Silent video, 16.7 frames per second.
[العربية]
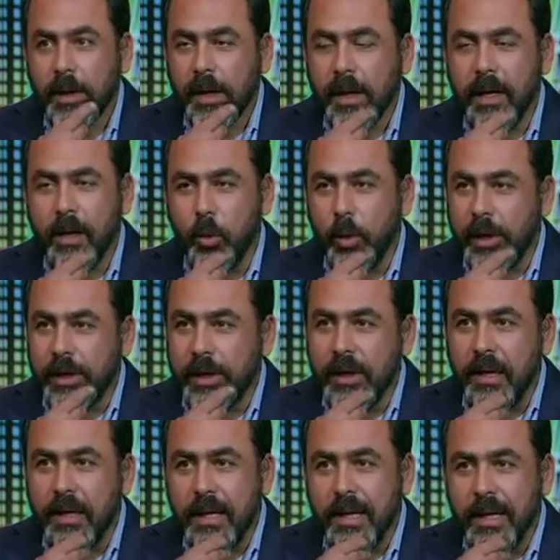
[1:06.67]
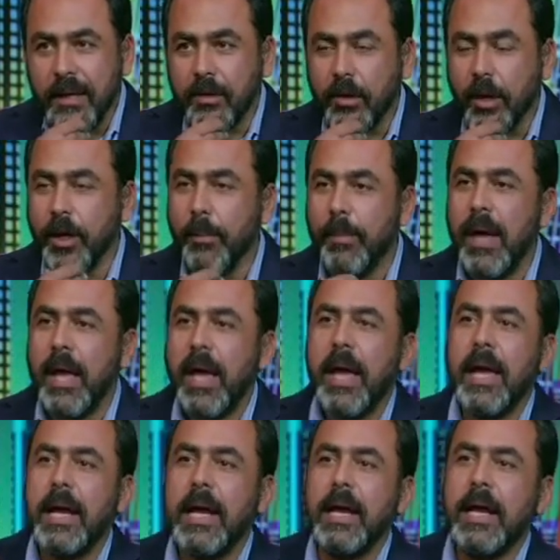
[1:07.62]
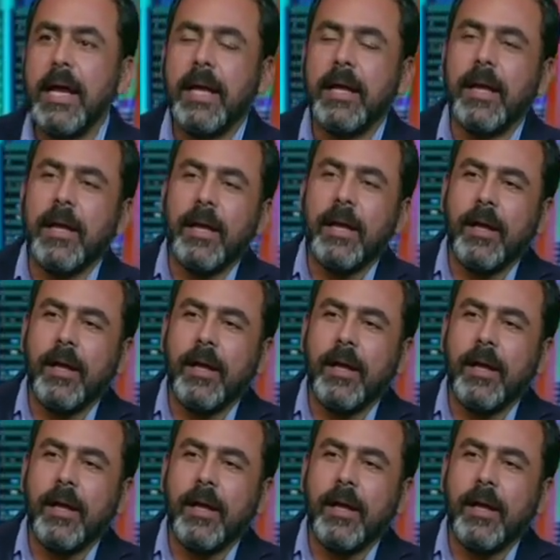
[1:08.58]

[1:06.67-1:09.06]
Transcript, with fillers: حلو جدا طيب آه، آه،